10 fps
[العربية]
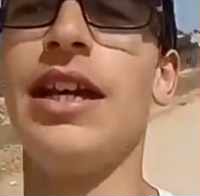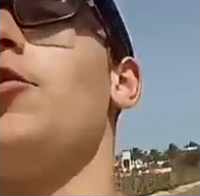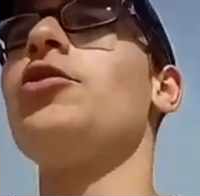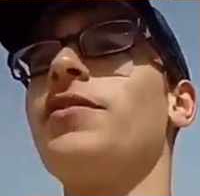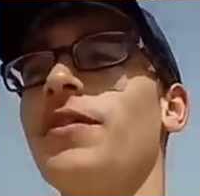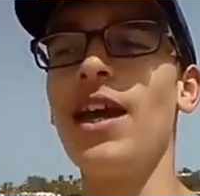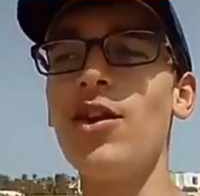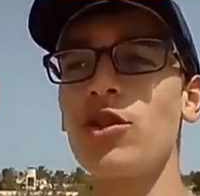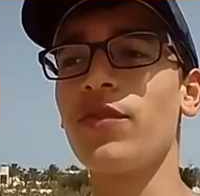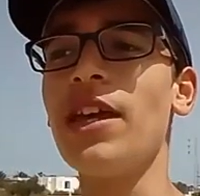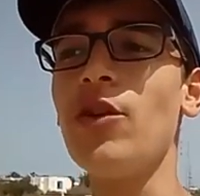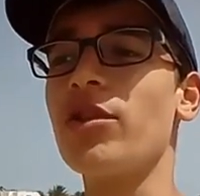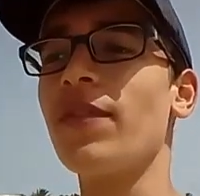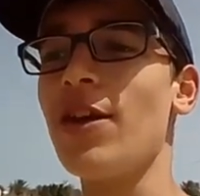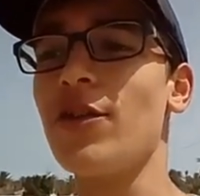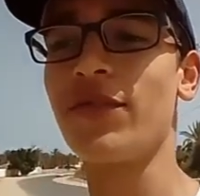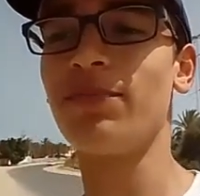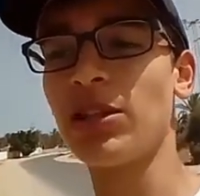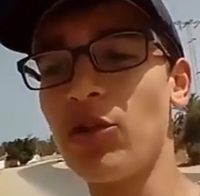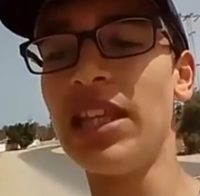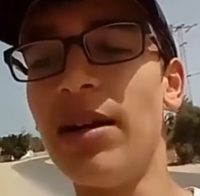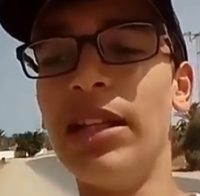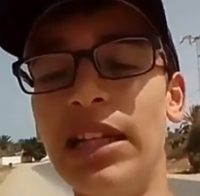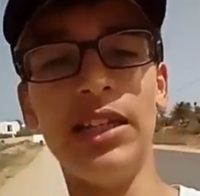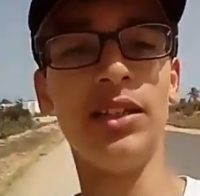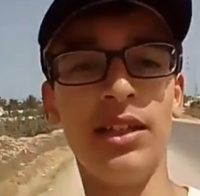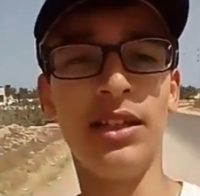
اي يوسف اي يوسف يوسف يوسف بسكوتيه من هنا